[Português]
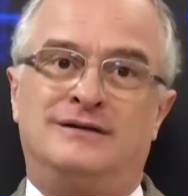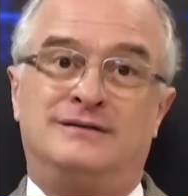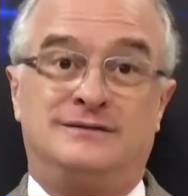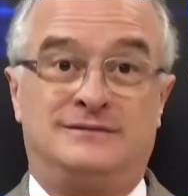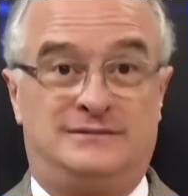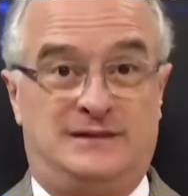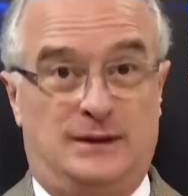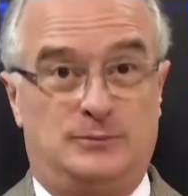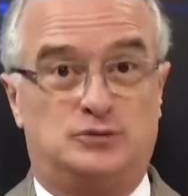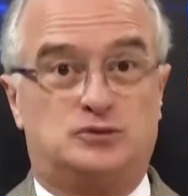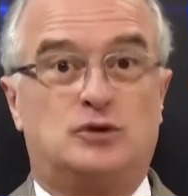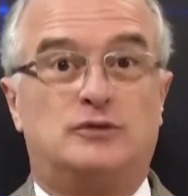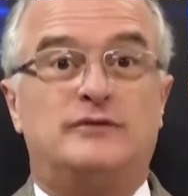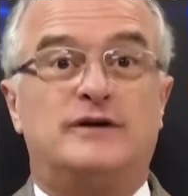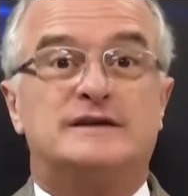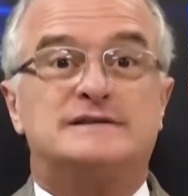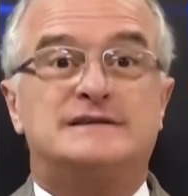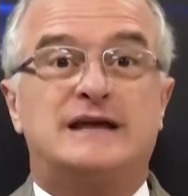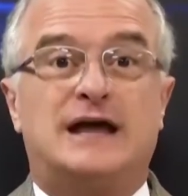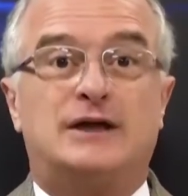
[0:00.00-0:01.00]
temos
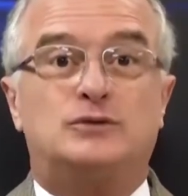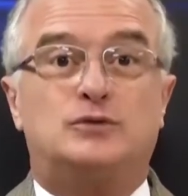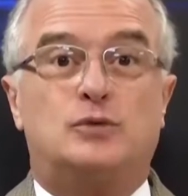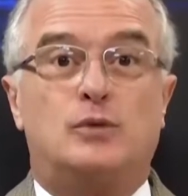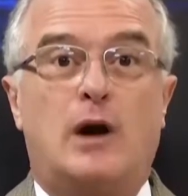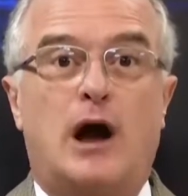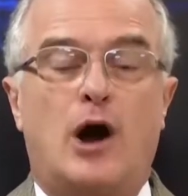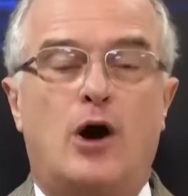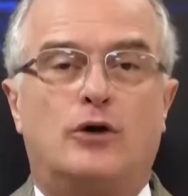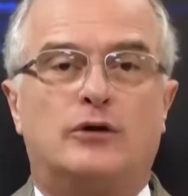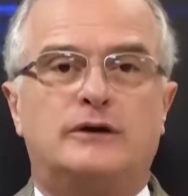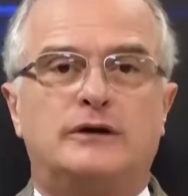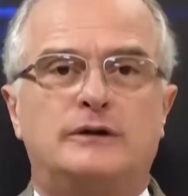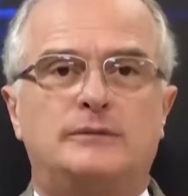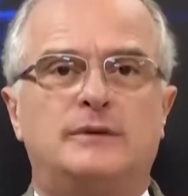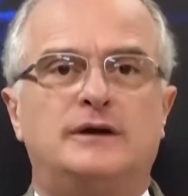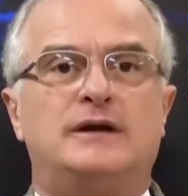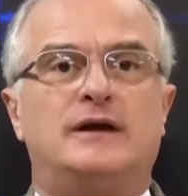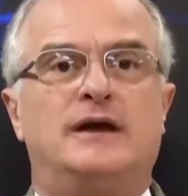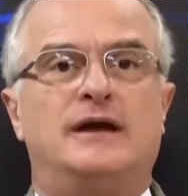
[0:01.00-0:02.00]
conversado com
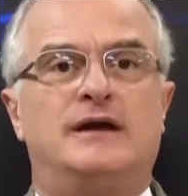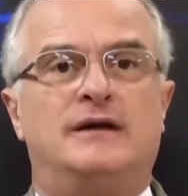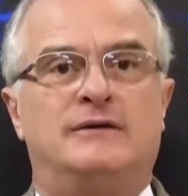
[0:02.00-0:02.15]
Alckmin,